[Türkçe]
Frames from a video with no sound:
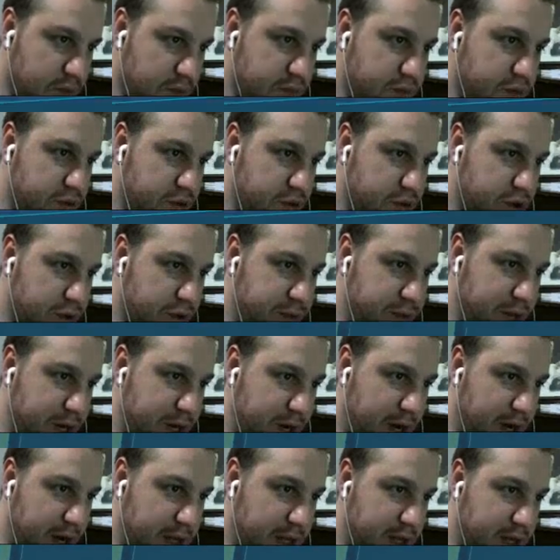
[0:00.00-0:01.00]
büyük bir
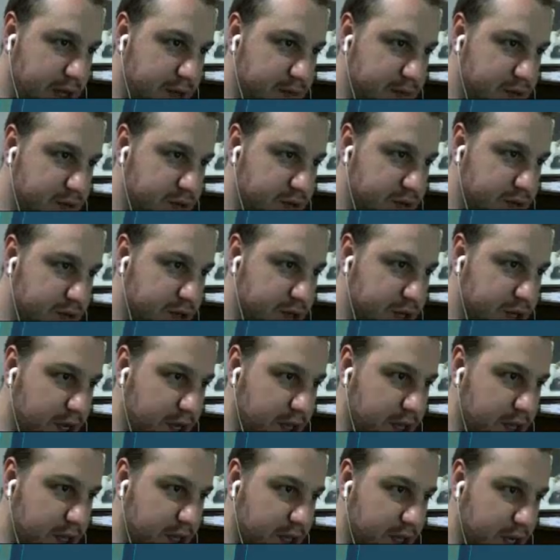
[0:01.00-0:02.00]
alanımız
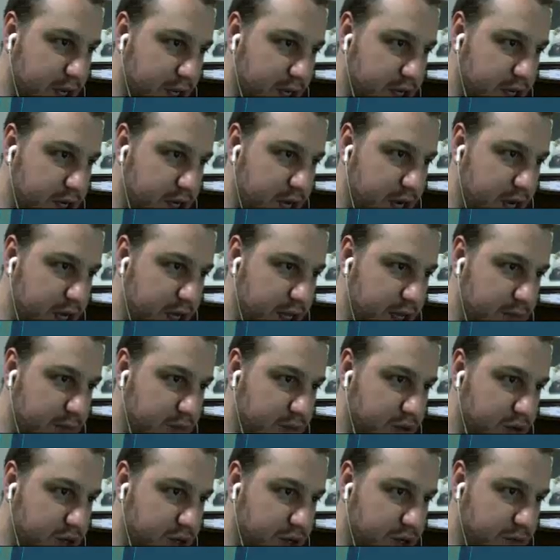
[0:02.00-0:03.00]
olacak da taş nereden
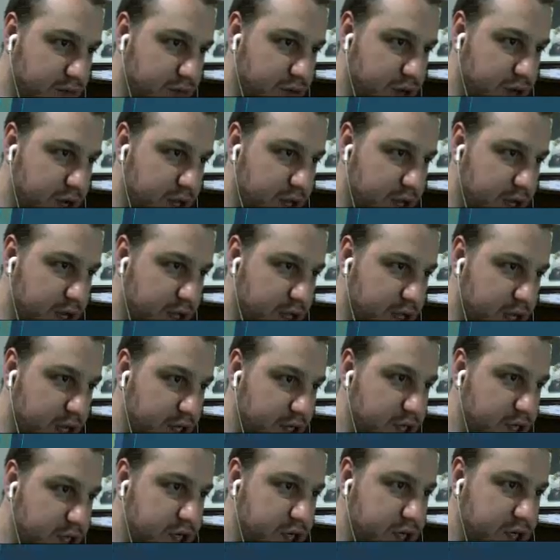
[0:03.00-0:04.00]
bulacağım bu kadar
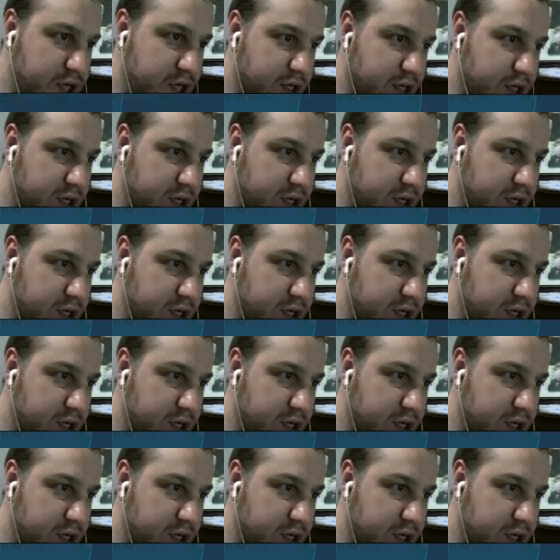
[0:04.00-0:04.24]
taş?